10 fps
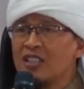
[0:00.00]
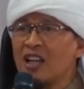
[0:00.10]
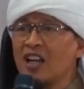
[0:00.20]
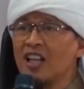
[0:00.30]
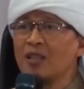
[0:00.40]

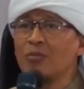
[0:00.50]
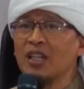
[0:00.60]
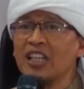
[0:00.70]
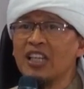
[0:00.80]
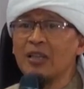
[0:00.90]
Jangan
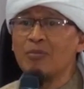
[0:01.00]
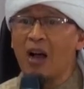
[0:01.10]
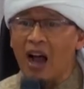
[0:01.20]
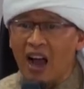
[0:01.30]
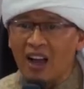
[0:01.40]

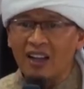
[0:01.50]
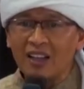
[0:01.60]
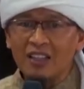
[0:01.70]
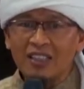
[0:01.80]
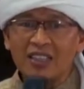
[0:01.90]
bergibah,
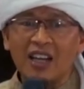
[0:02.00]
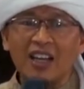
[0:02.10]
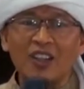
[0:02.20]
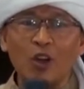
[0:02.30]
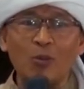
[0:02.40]

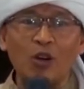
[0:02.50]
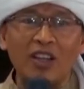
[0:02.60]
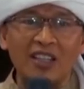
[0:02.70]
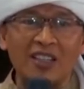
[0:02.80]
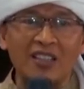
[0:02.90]
jangan
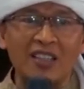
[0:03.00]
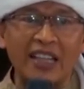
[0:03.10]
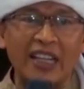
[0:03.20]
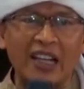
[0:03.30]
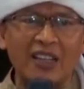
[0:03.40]
ngomongin
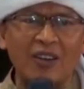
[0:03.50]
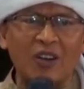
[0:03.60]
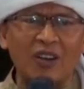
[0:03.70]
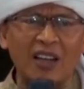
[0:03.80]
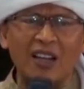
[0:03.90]
kejelekan
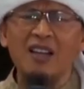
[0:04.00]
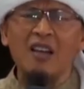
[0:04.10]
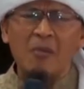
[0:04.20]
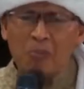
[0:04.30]
orang.